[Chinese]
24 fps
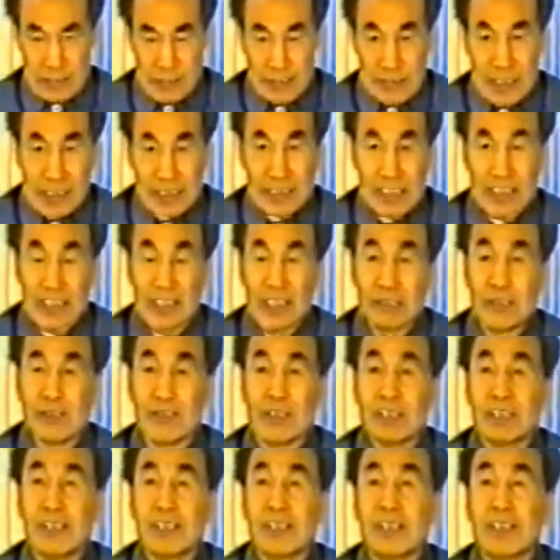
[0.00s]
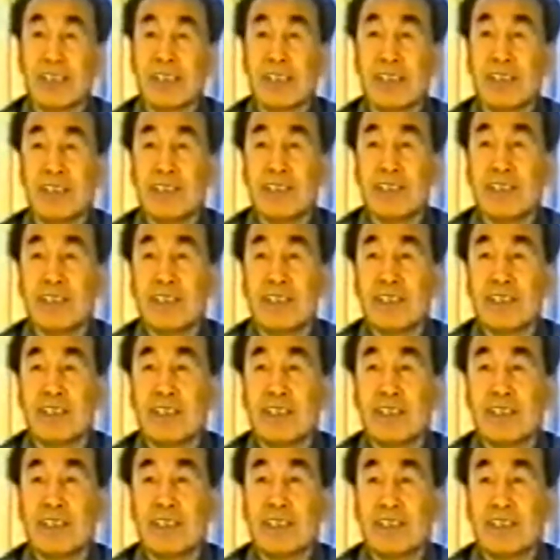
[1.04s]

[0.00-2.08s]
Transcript: 你就一定能解决。